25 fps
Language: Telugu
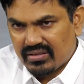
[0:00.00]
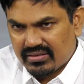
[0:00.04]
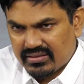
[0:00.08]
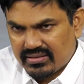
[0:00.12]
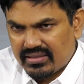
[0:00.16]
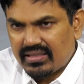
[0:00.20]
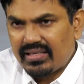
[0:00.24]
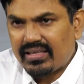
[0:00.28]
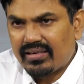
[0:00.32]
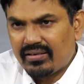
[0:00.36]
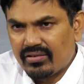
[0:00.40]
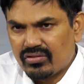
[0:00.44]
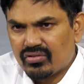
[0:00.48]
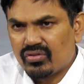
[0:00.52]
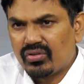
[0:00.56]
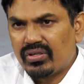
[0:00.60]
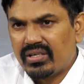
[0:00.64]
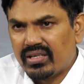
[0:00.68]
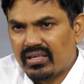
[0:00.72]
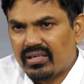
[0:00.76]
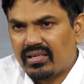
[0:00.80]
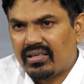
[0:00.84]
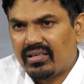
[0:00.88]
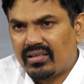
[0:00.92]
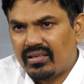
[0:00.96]
సినారీస్ uh,
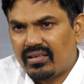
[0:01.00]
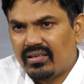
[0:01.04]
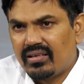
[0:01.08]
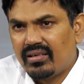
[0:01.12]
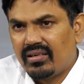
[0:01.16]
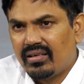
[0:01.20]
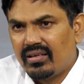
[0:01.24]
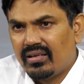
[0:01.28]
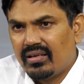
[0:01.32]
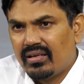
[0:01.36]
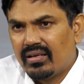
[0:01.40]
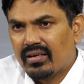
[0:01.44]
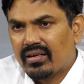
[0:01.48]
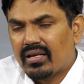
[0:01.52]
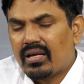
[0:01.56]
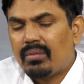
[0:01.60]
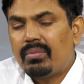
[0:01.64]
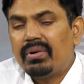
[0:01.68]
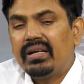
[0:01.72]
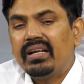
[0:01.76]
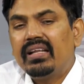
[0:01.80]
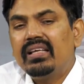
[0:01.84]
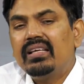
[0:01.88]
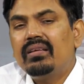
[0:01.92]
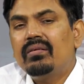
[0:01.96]
ఉన్నాయి అక్కడ hmm.
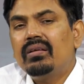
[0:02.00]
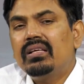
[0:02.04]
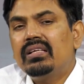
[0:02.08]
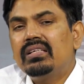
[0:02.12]
కాబట్టి